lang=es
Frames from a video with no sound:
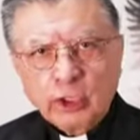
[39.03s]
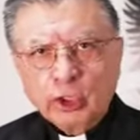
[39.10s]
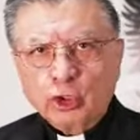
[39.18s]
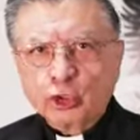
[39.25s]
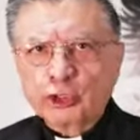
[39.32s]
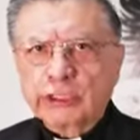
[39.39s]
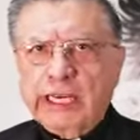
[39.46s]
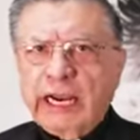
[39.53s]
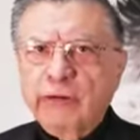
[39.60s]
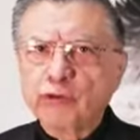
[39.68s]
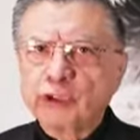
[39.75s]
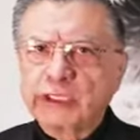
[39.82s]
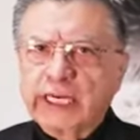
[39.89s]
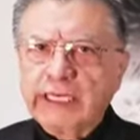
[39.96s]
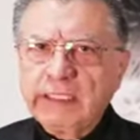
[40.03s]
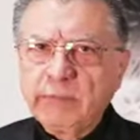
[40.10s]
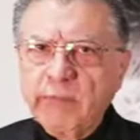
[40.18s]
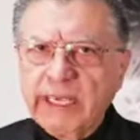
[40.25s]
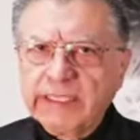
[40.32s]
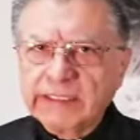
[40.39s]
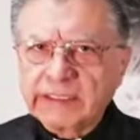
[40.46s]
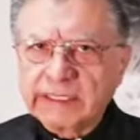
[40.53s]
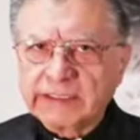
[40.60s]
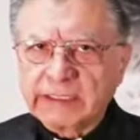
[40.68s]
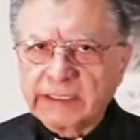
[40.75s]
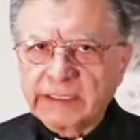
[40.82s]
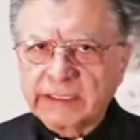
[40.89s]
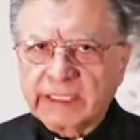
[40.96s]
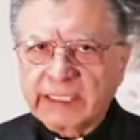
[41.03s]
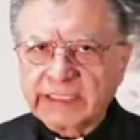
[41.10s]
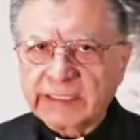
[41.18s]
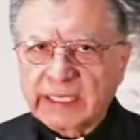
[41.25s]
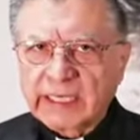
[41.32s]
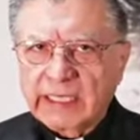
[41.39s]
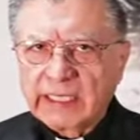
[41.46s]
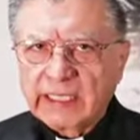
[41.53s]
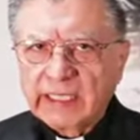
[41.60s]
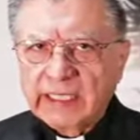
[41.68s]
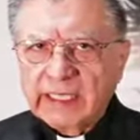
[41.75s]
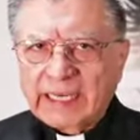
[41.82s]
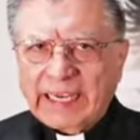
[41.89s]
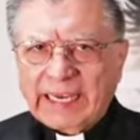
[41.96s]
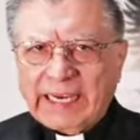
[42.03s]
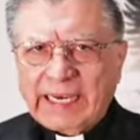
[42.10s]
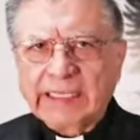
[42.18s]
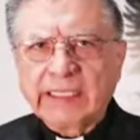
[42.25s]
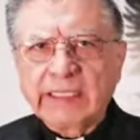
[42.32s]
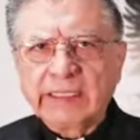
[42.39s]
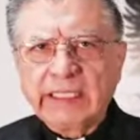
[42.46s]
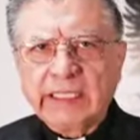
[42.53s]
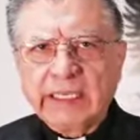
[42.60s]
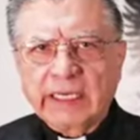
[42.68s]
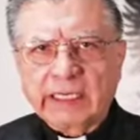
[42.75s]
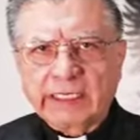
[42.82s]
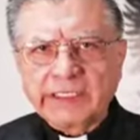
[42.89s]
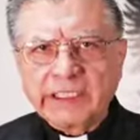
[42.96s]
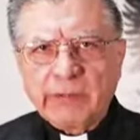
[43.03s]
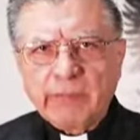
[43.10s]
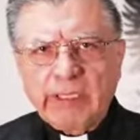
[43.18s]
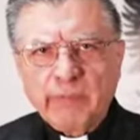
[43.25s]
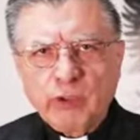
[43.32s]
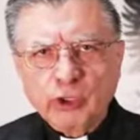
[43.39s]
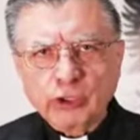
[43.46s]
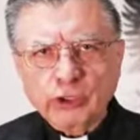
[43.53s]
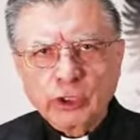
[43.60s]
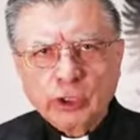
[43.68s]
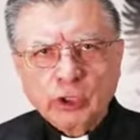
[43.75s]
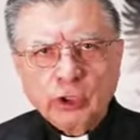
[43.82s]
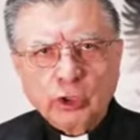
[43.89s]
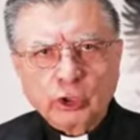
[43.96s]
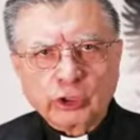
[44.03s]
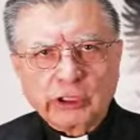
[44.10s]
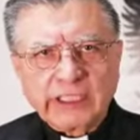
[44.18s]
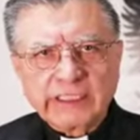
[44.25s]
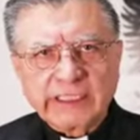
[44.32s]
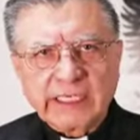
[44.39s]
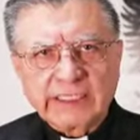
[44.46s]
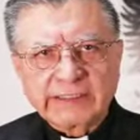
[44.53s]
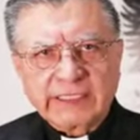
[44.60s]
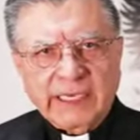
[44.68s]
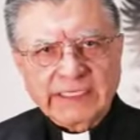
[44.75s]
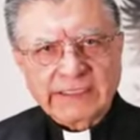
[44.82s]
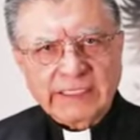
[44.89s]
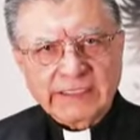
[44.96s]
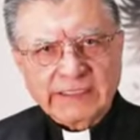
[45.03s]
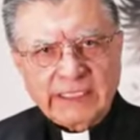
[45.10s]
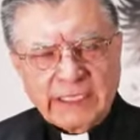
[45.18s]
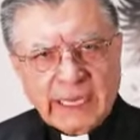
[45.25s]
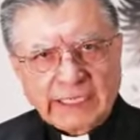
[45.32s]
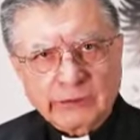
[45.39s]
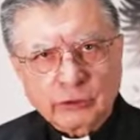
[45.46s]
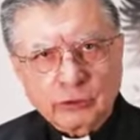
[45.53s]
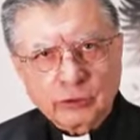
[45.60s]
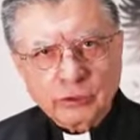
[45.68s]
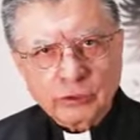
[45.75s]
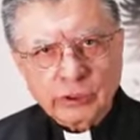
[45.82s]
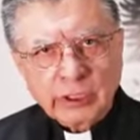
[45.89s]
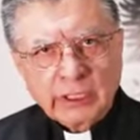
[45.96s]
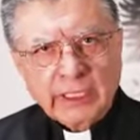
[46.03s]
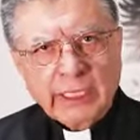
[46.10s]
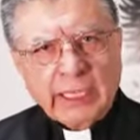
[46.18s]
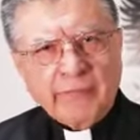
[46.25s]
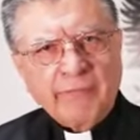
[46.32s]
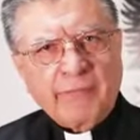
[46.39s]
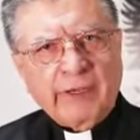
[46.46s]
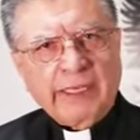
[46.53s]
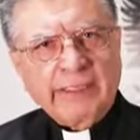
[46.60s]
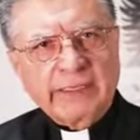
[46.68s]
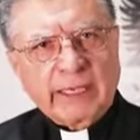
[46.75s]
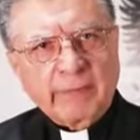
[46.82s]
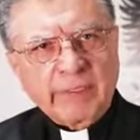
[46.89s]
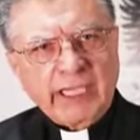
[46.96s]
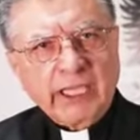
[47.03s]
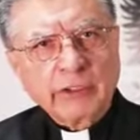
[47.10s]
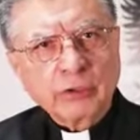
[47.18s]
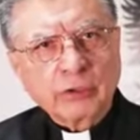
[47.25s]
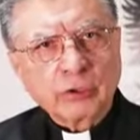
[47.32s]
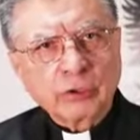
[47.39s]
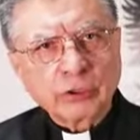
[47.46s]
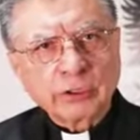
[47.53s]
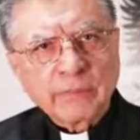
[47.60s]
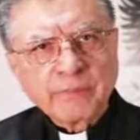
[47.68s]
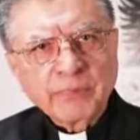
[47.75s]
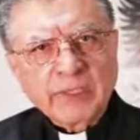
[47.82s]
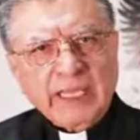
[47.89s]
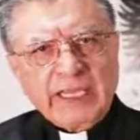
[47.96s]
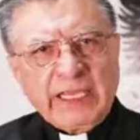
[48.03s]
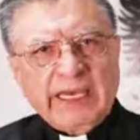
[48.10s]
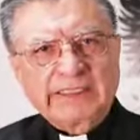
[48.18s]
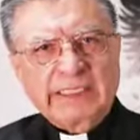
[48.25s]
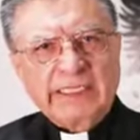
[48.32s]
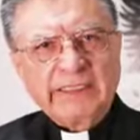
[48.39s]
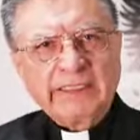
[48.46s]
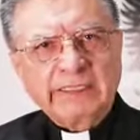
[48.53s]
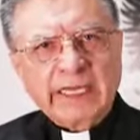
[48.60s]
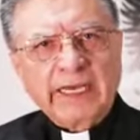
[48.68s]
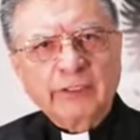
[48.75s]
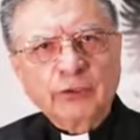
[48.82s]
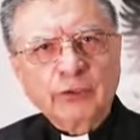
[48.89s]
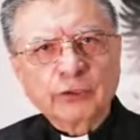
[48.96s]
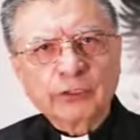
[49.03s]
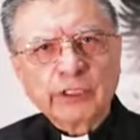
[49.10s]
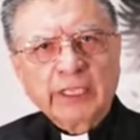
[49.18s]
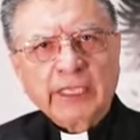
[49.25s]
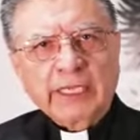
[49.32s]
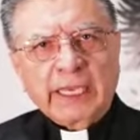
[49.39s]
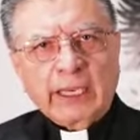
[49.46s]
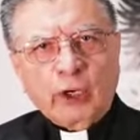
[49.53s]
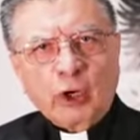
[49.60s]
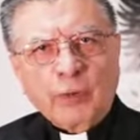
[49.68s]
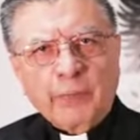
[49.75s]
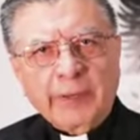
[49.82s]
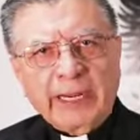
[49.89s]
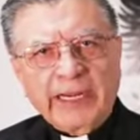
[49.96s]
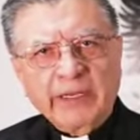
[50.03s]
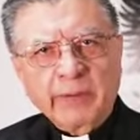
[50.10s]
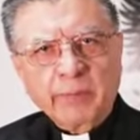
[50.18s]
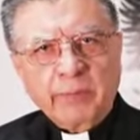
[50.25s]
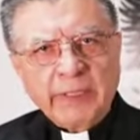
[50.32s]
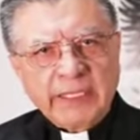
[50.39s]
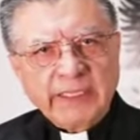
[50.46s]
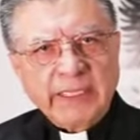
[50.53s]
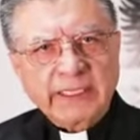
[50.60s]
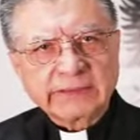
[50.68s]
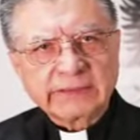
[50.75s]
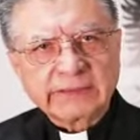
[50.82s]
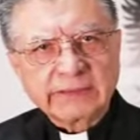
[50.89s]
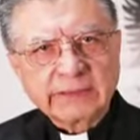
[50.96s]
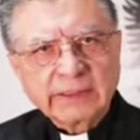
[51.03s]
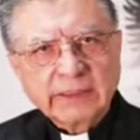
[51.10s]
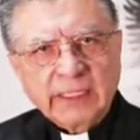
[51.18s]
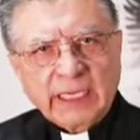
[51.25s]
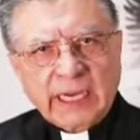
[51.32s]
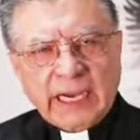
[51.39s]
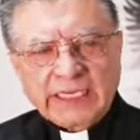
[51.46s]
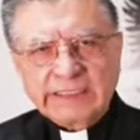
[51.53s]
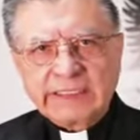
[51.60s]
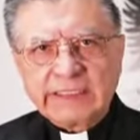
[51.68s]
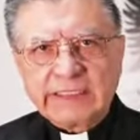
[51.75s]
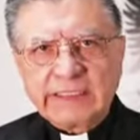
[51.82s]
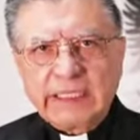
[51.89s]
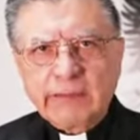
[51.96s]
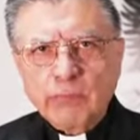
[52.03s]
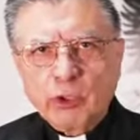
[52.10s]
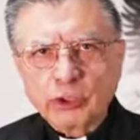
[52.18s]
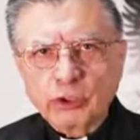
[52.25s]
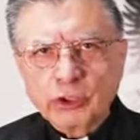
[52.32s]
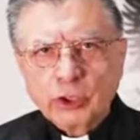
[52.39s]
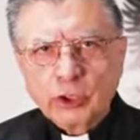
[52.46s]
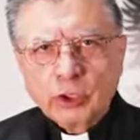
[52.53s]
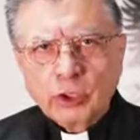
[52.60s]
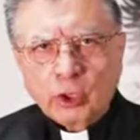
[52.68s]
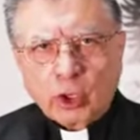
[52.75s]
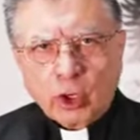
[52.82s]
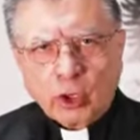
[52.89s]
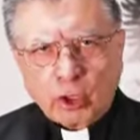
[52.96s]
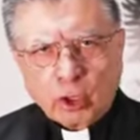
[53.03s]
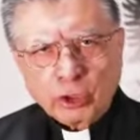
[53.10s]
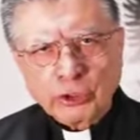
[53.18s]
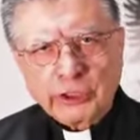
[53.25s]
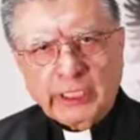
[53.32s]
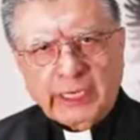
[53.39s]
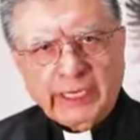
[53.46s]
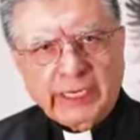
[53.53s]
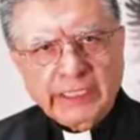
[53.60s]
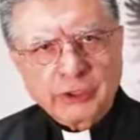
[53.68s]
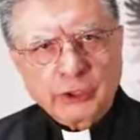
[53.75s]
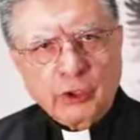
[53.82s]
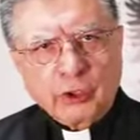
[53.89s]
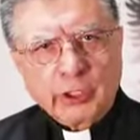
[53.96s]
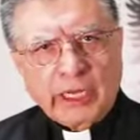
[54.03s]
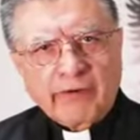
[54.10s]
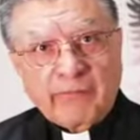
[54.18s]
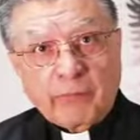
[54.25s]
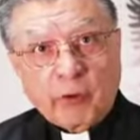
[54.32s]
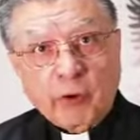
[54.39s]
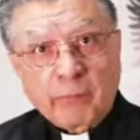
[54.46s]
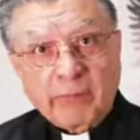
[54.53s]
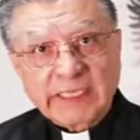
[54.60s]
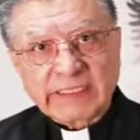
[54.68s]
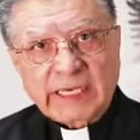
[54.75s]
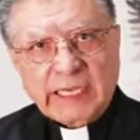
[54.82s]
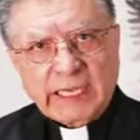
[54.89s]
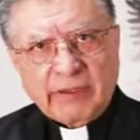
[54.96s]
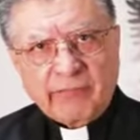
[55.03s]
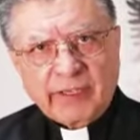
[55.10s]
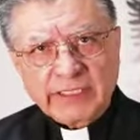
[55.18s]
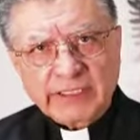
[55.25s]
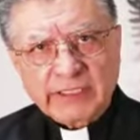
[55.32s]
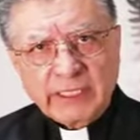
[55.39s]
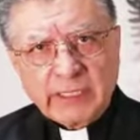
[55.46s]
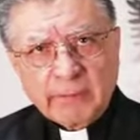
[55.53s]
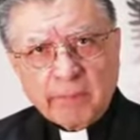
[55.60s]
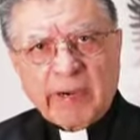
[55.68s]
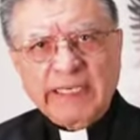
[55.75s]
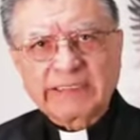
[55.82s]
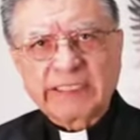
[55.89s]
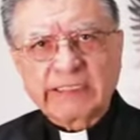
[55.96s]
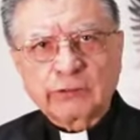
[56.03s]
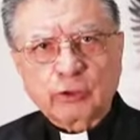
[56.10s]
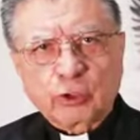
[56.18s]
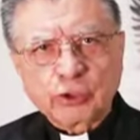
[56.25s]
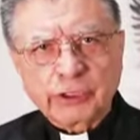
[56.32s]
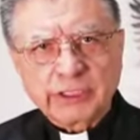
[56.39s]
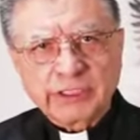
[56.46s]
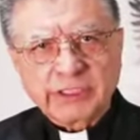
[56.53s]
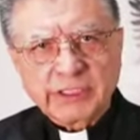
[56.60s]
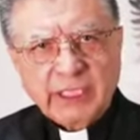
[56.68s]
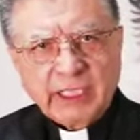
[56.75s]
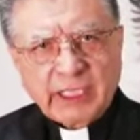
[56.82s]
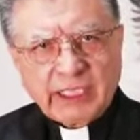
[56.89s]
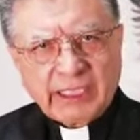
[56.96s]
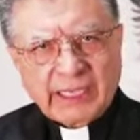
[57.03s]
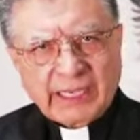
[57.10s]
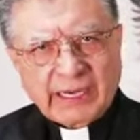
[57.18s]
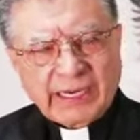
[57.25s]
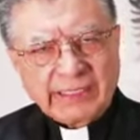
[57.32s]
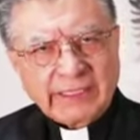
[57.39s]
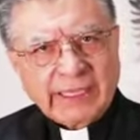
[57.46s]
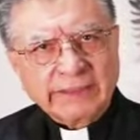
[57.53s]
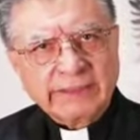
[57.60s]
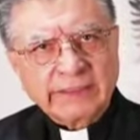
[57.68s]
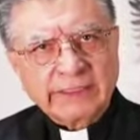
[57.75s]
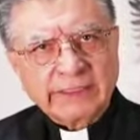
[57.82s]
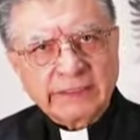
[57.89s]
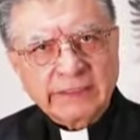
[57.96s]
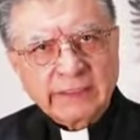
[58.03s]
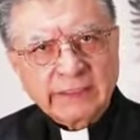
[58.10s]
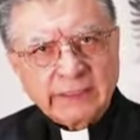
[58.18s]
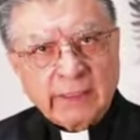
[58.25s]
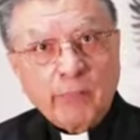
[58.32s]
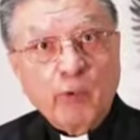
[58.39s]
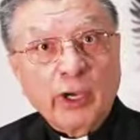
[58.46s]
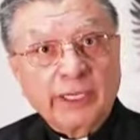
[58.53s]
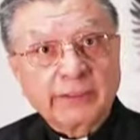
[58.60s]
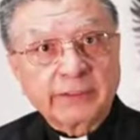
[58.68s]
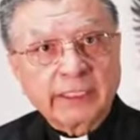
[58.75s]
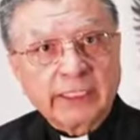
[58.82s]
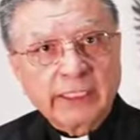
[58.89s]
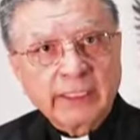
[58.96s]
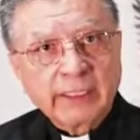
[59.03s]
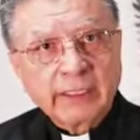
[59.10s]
Nos causa inmensa tristeza que cada día recibimos noticias de asesinatos, enfrentamientos y atentados que cobran vidas. Asistimos con consternación a formas cada vez más atroces y degradantes de muerte.